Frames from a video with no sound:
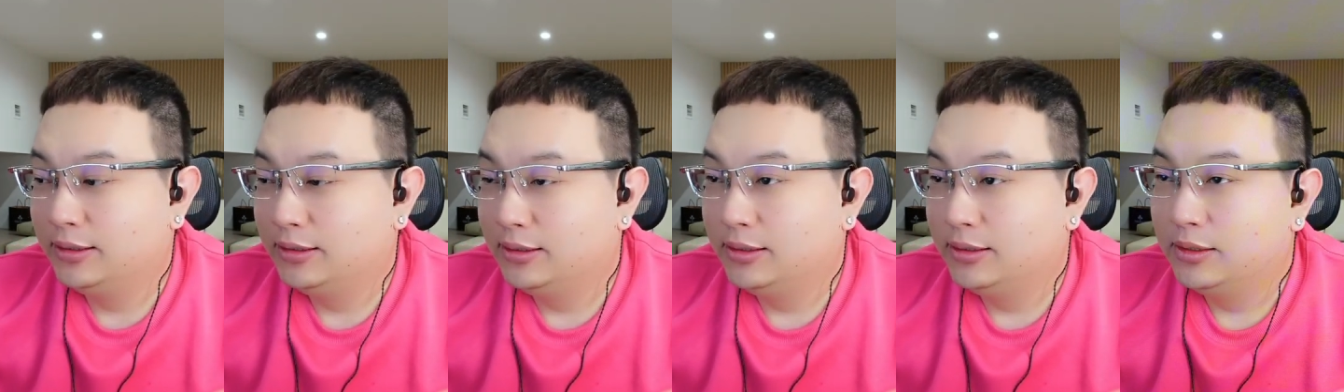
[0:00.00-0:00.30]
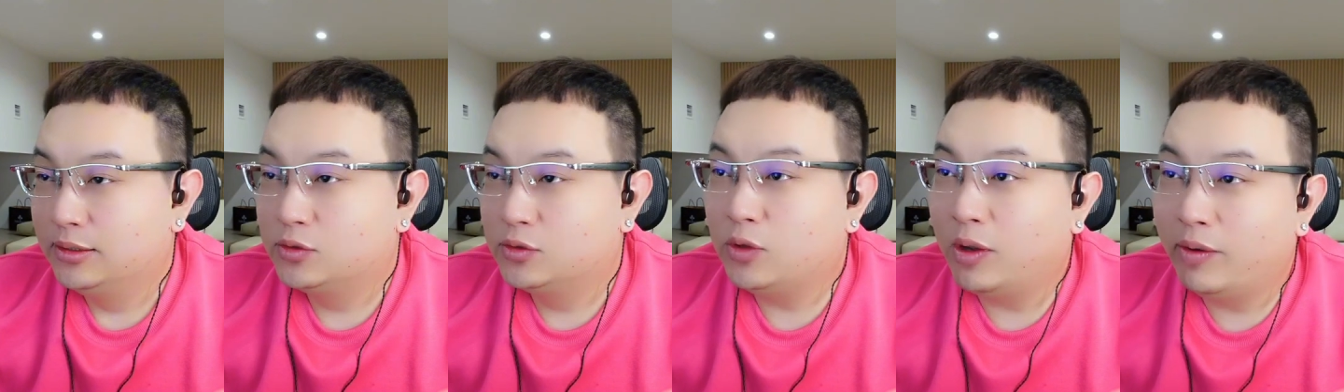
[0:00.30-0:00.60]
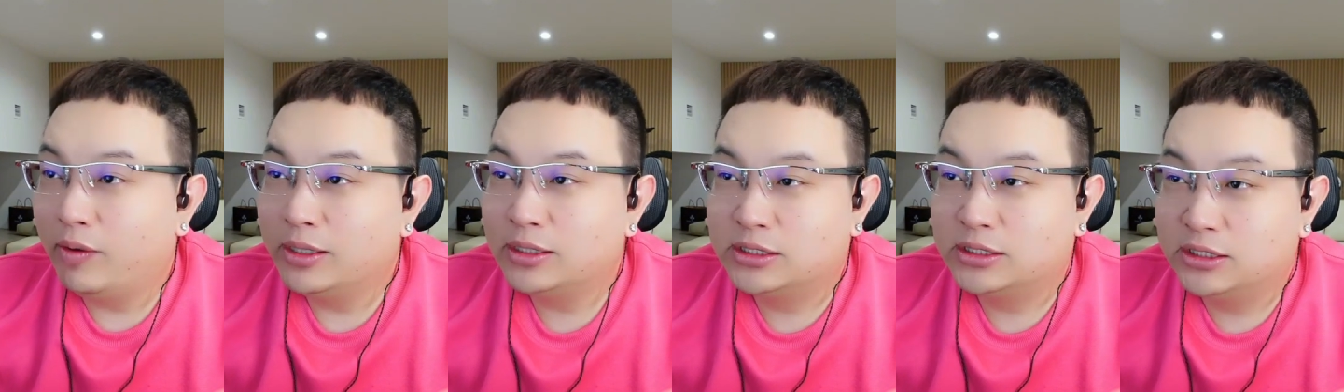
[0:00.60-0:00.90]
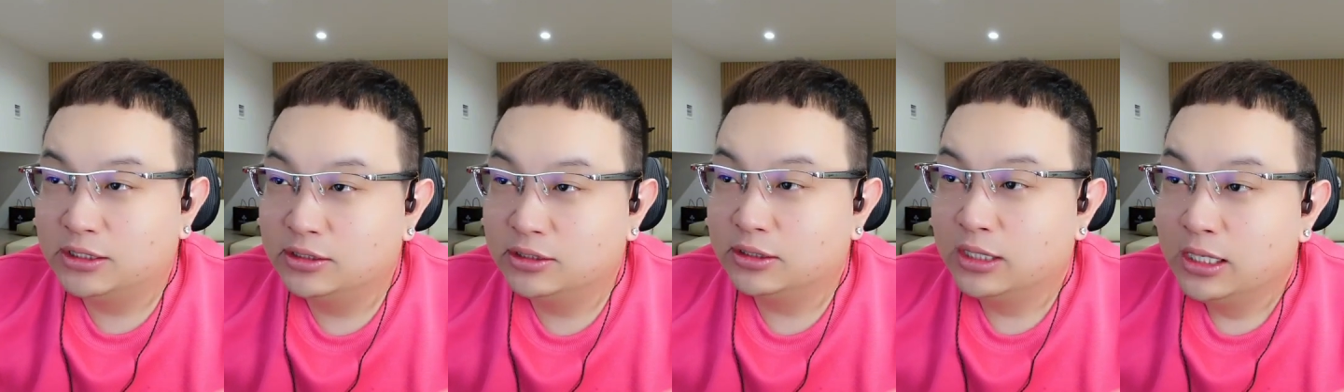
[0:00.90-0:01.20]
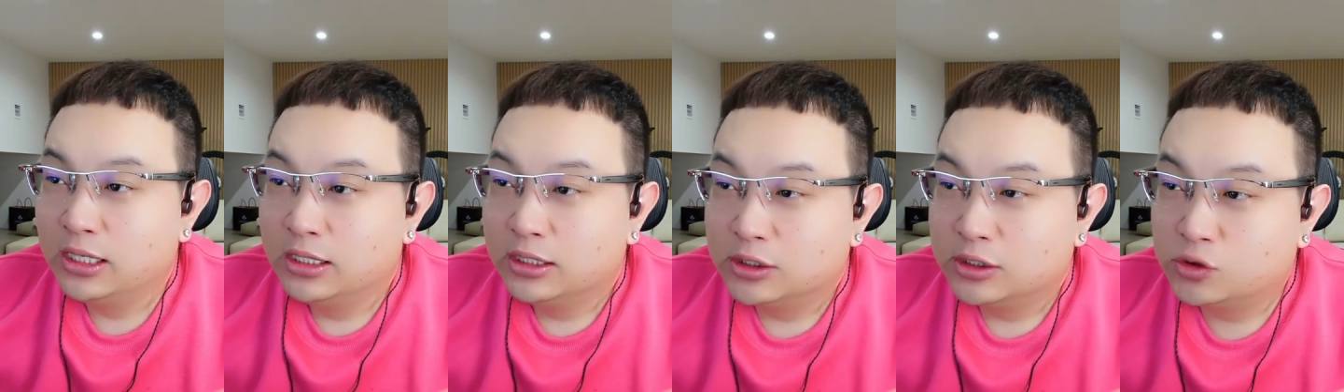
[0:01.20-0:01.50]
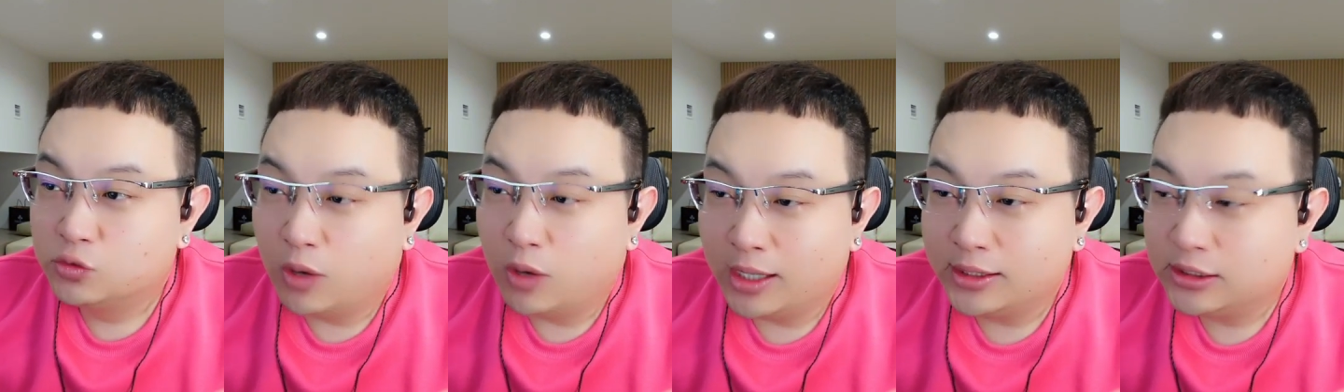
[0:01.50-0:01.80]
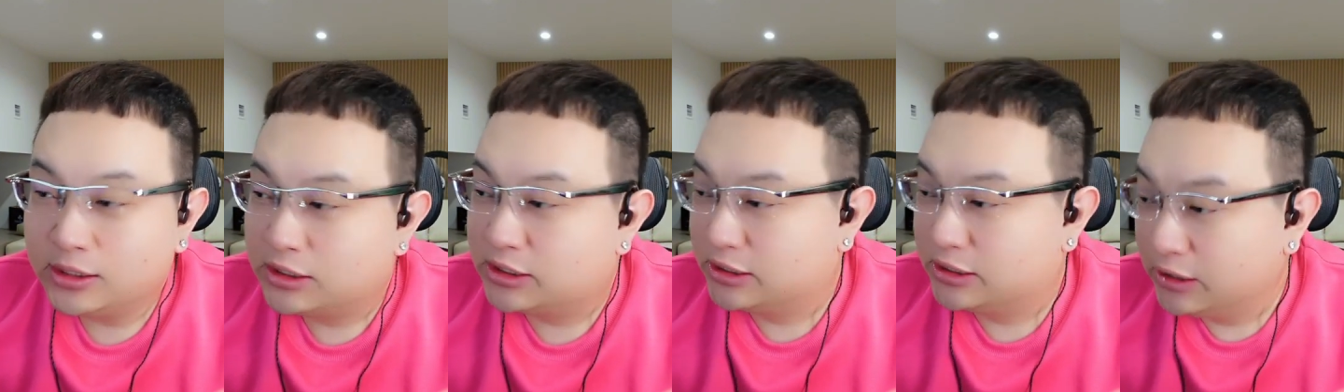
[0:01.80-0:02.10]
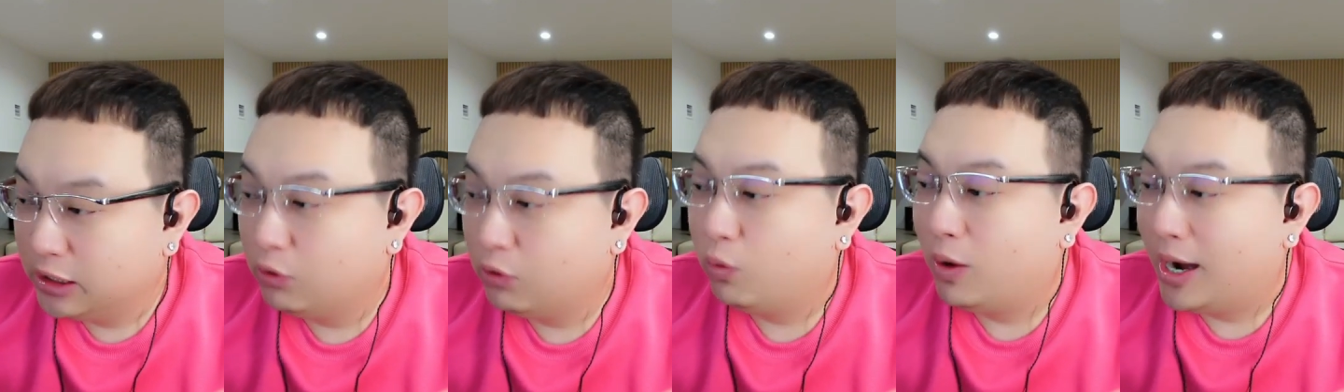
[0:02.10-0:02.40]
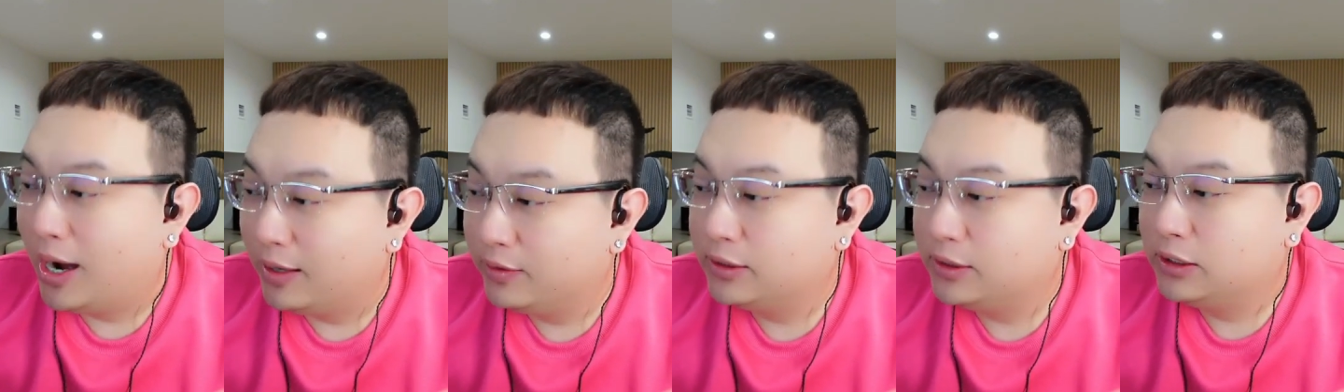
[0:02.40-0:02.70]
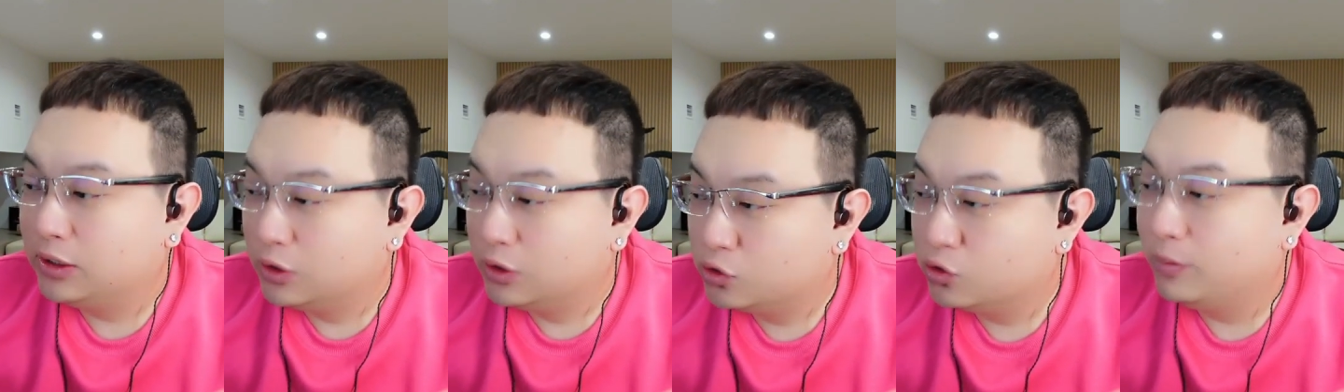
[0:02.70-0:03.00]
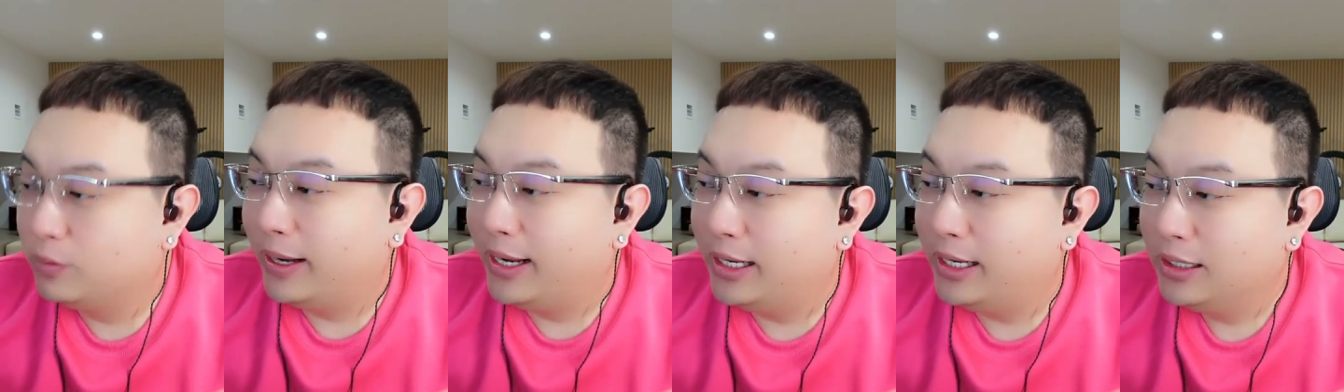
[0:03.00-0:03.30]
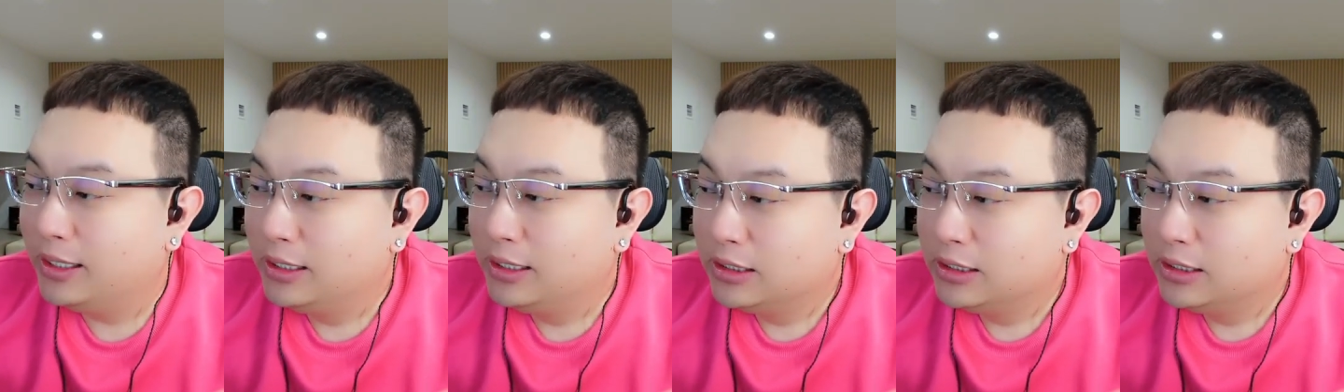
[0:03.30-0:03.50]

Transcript: 刷完十刷这十个华子，这是说白，